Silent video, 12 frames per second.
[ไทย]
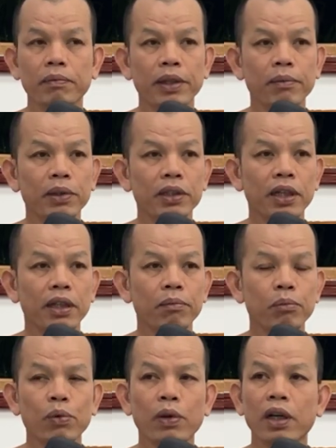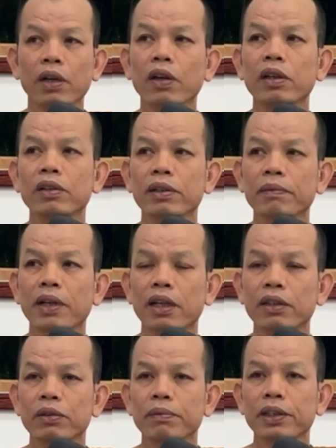แม่นว่สั่งผัวนอนนี่น้ำกั
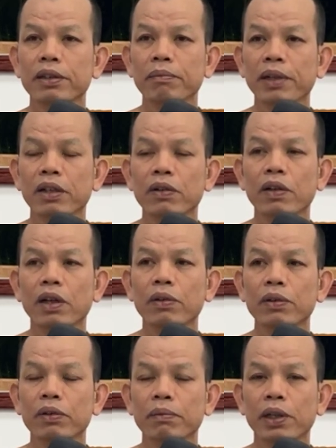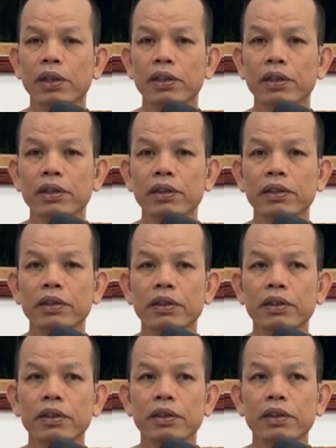นสหมือนแม่นของเฮาอยู่บ่
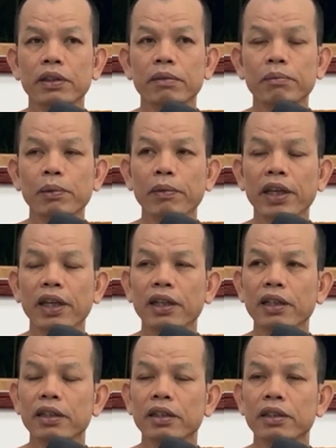บ่แม่น